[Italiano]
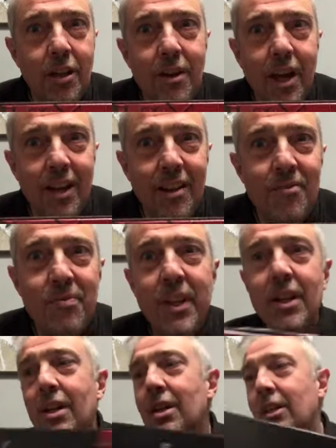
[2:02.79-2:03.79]
bene.
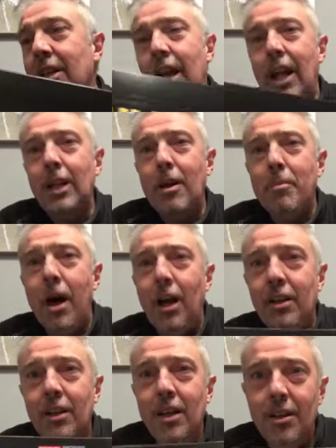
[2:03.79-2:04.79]
Dall'altra
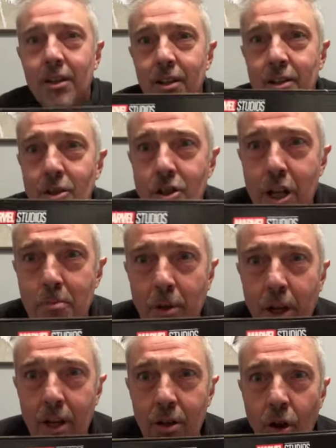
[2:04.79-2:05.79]
parte c'è
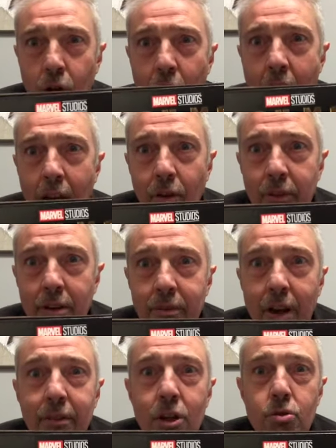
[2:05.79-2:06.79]
sempre il logo Iron Man
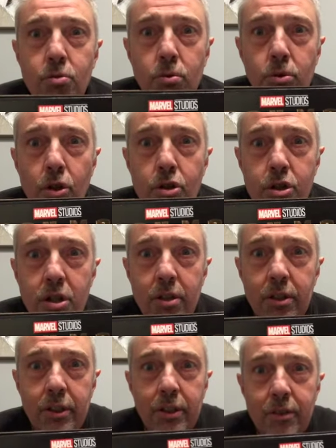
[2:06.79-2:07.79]
Marvel Studios,
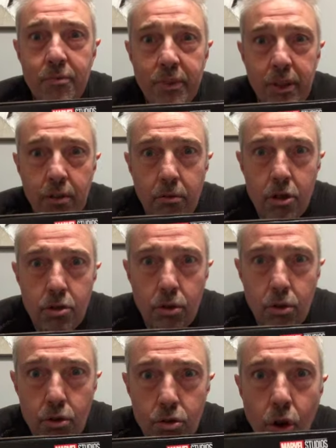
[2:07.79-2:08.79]
questo
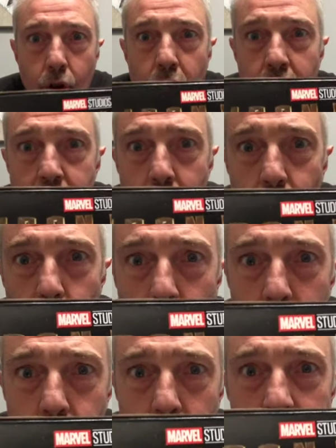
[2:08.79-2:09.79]
non so quale sia, non lo
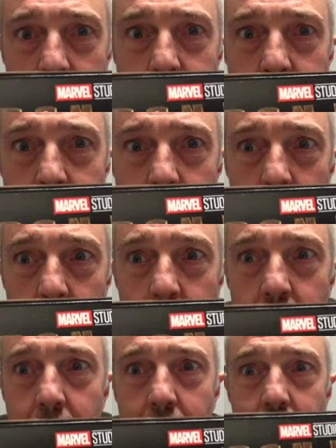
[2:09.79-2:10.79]
riesco a vedere neanch'io,
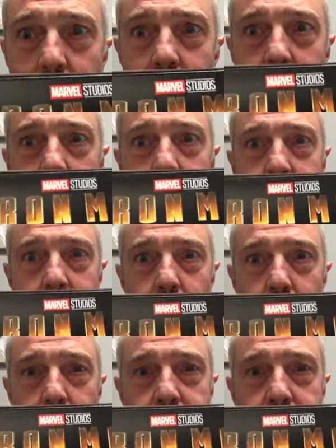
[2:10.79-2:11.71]
e Lego.